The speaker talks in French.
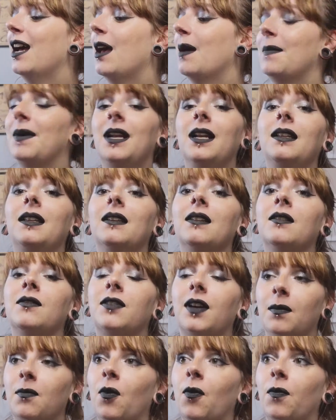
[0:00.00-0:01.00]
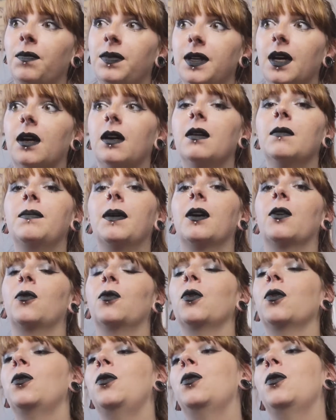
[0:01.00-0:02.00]
Mais elle était vraiment bien, par
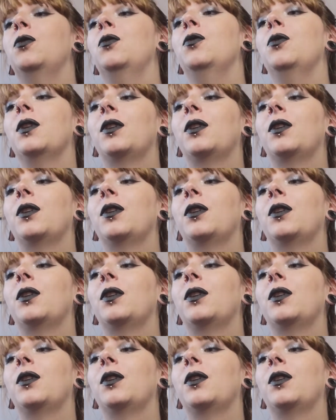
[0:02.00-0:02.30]
contre du coup,